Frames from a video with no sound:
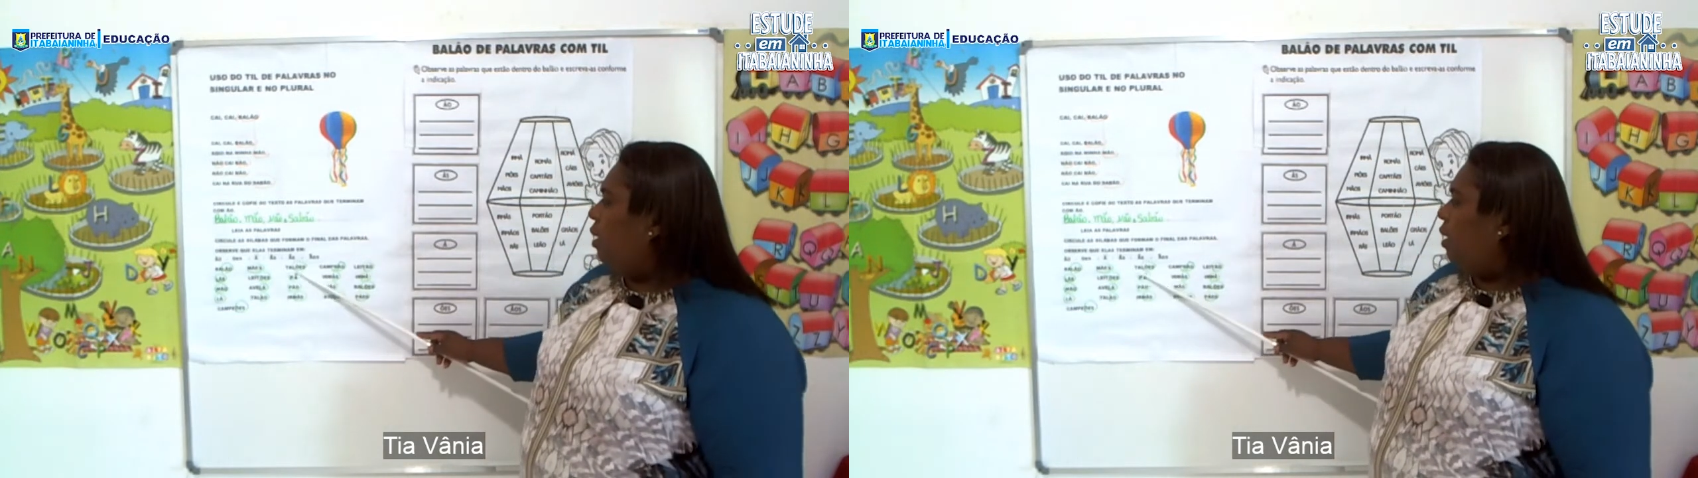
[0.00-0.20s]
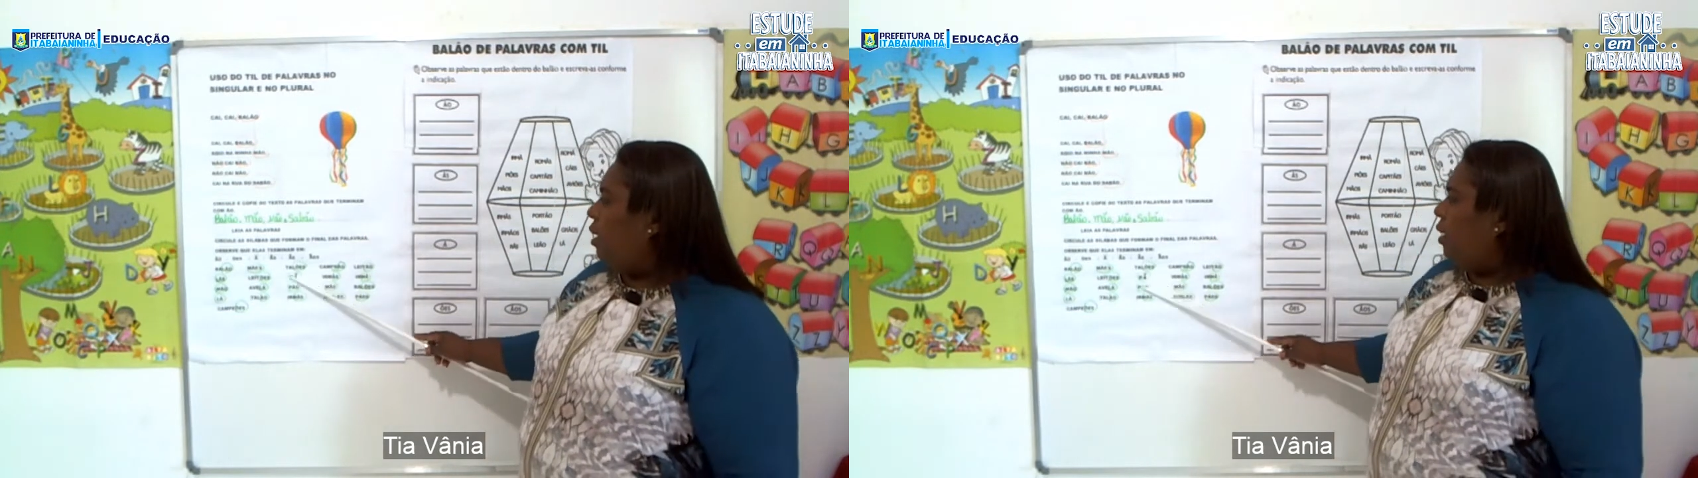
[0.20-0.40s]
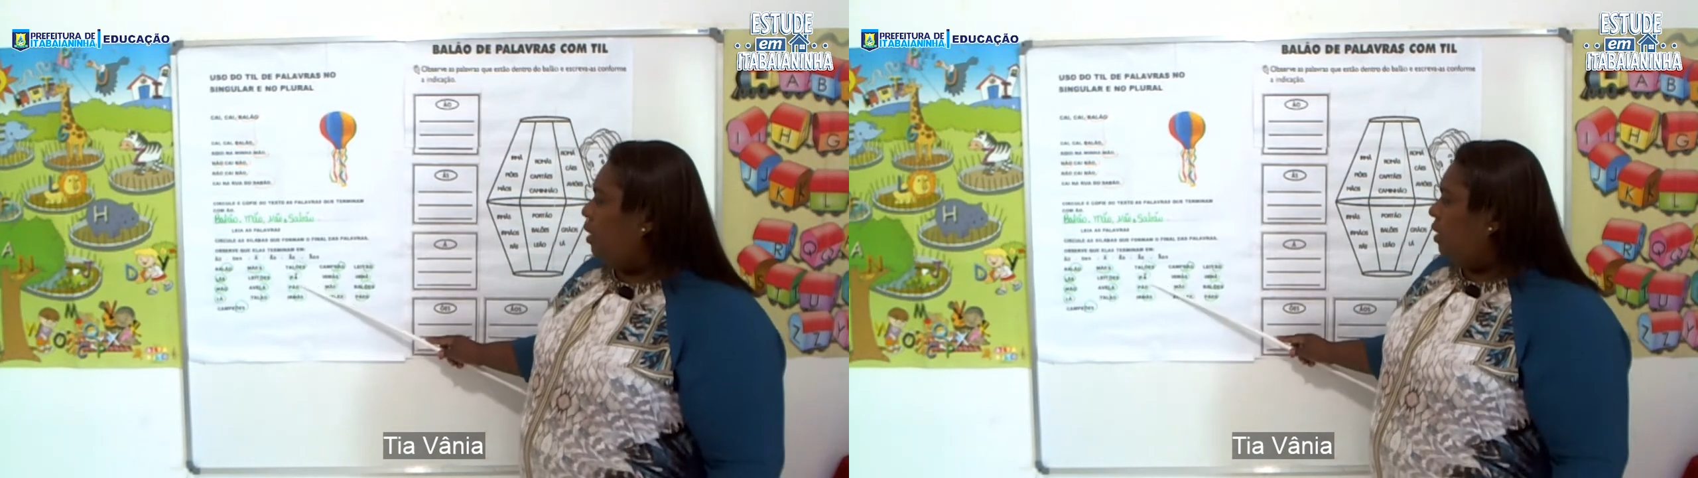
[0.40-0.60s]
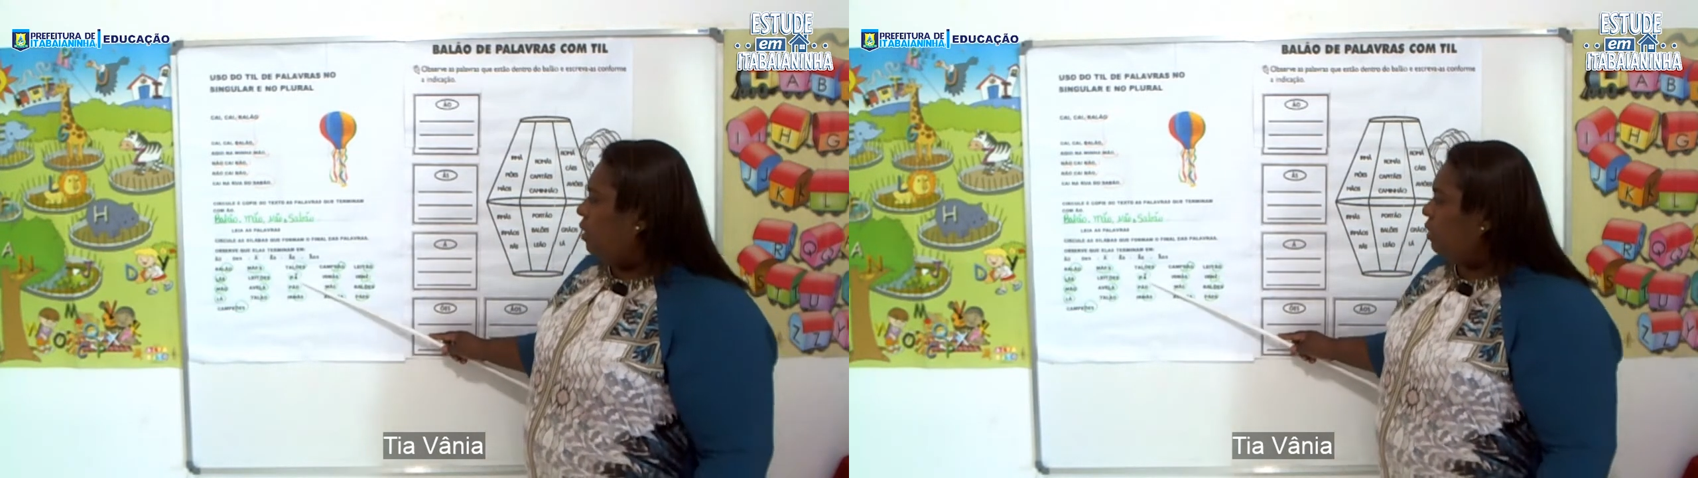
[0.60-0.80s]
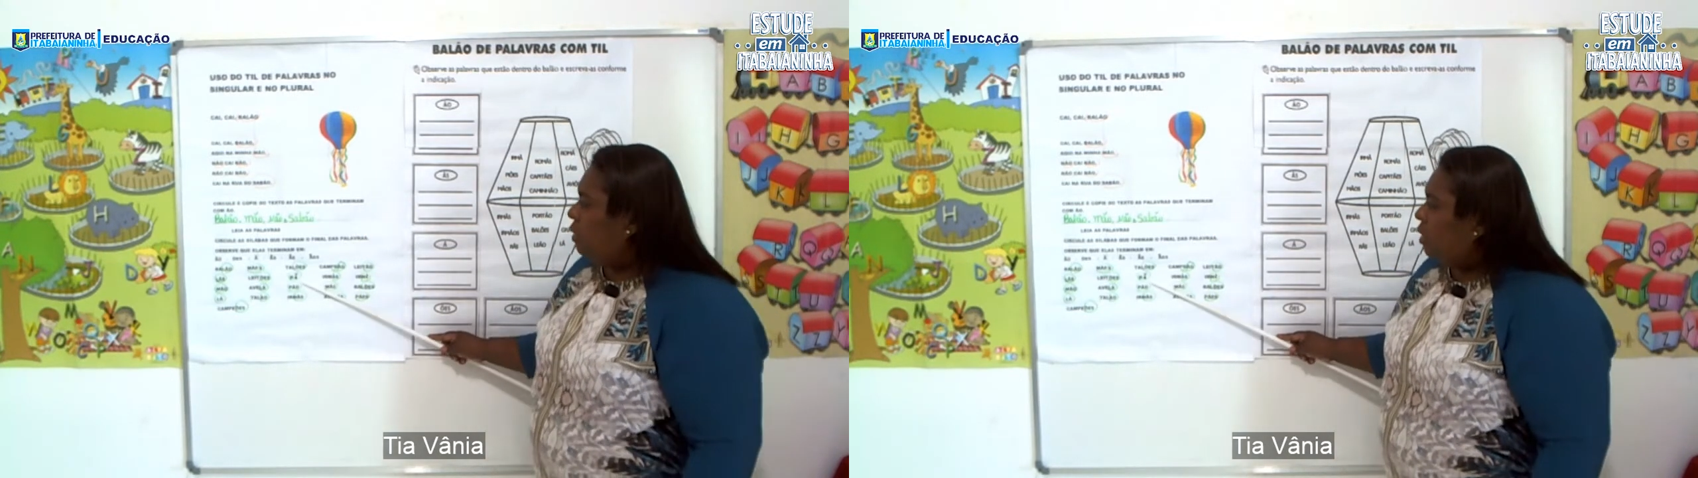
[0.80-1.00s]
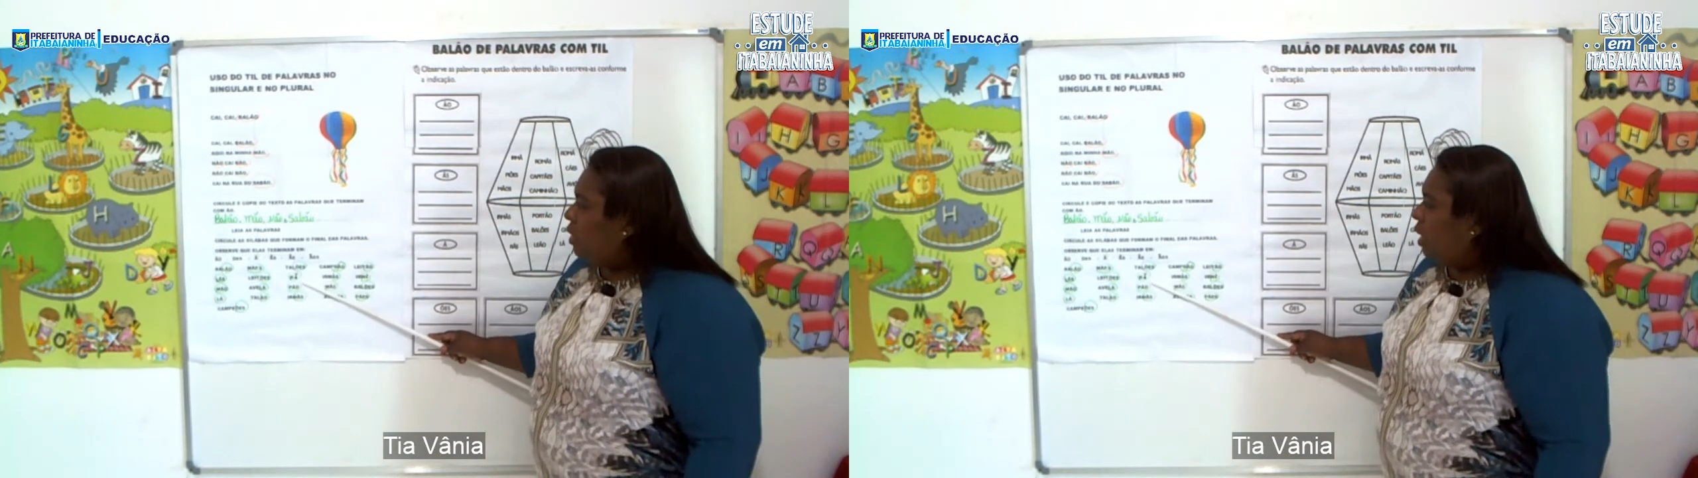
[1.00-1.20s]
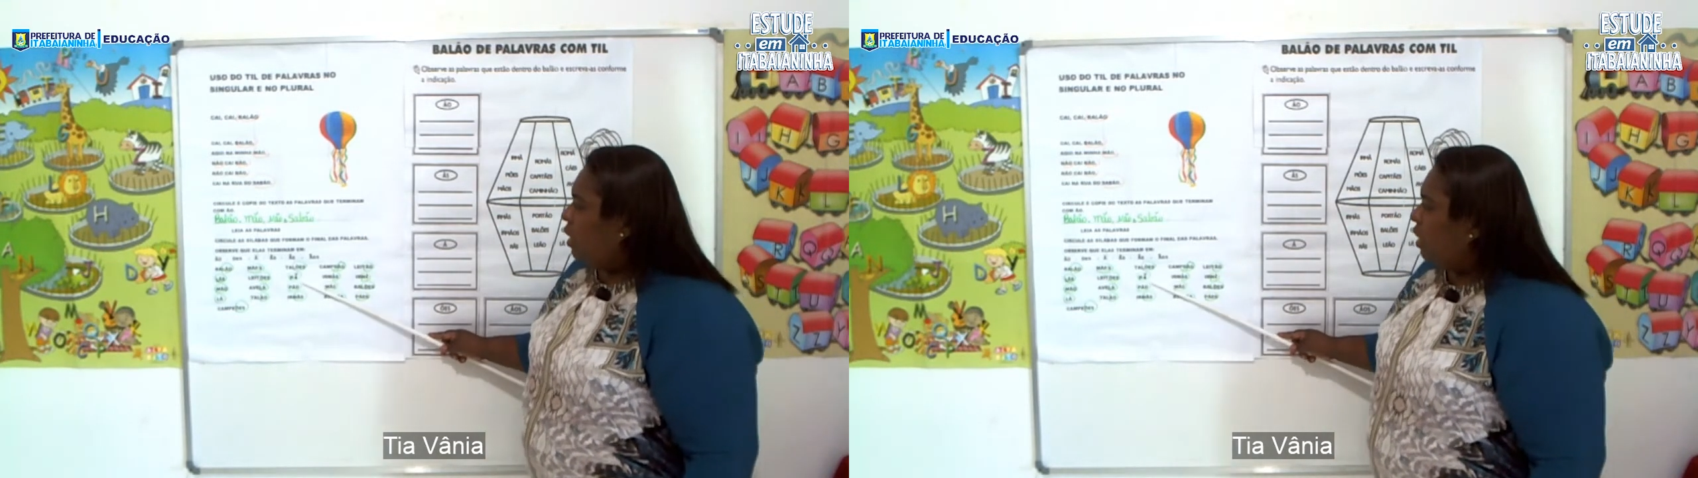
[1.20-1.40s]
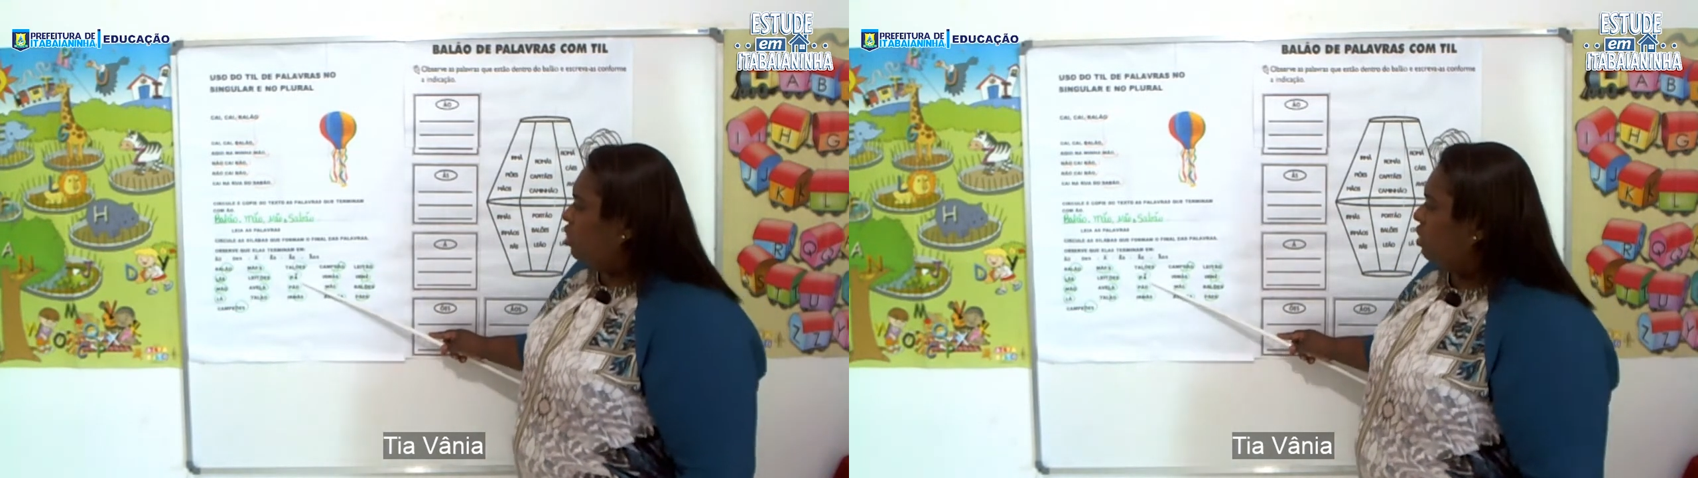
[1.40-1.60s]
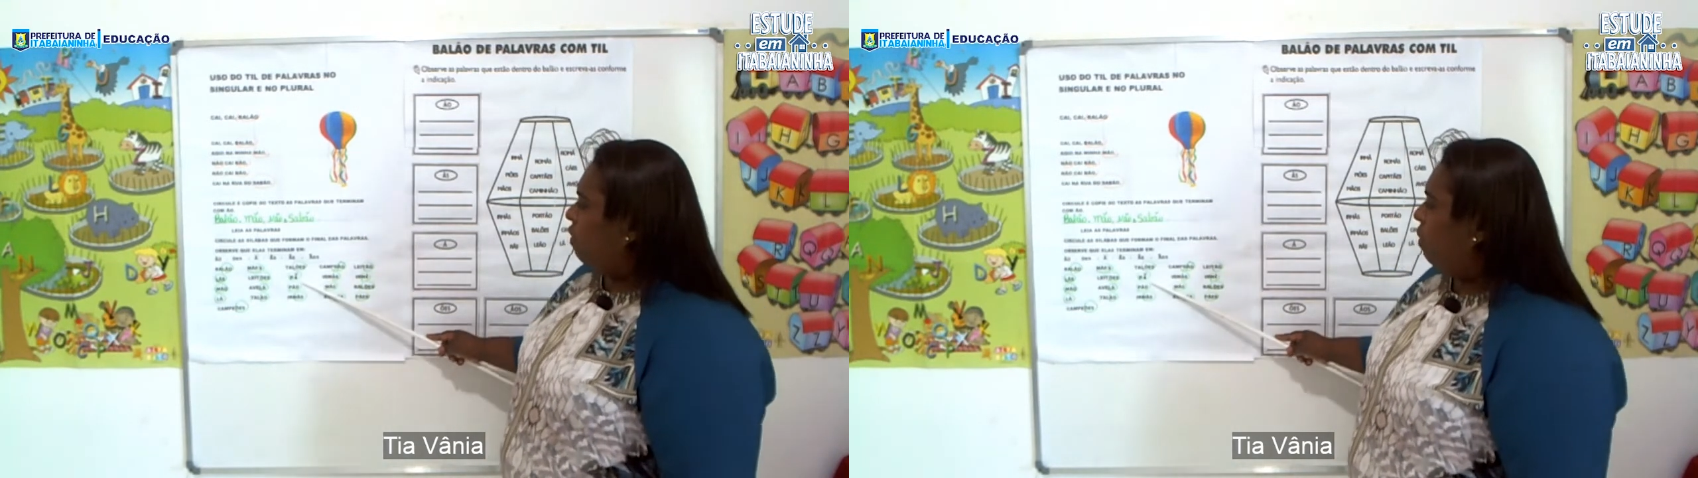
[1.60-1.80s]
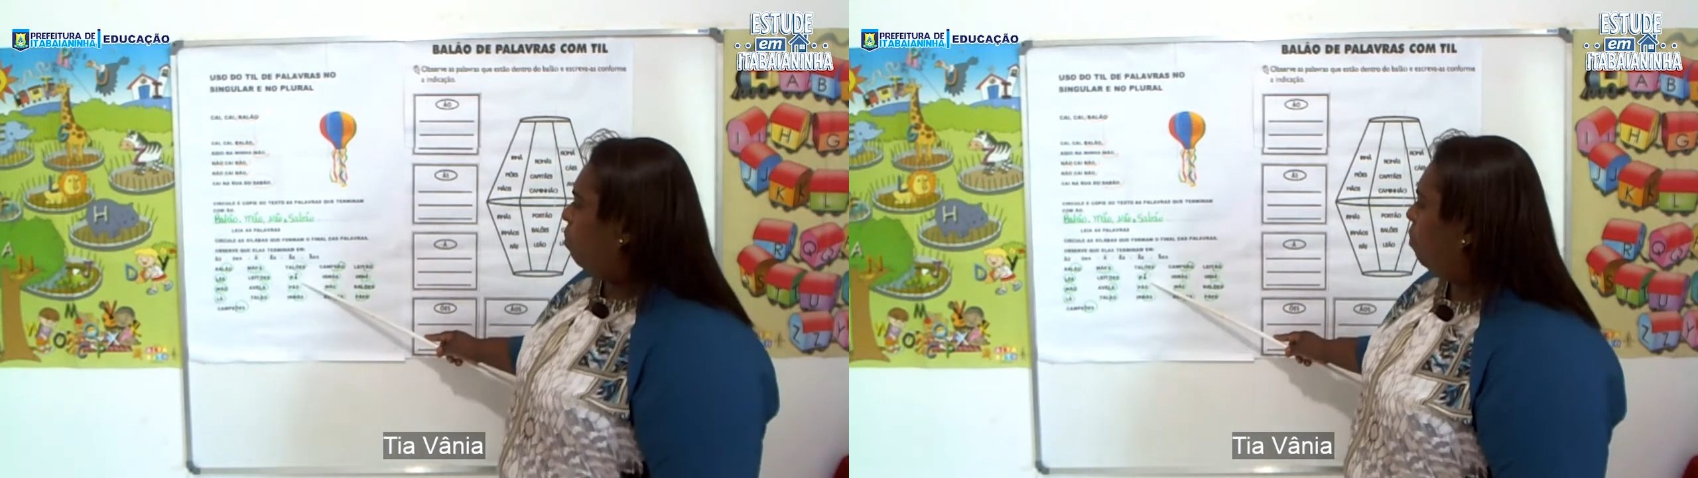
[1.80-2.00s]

Rã, aí a gente vai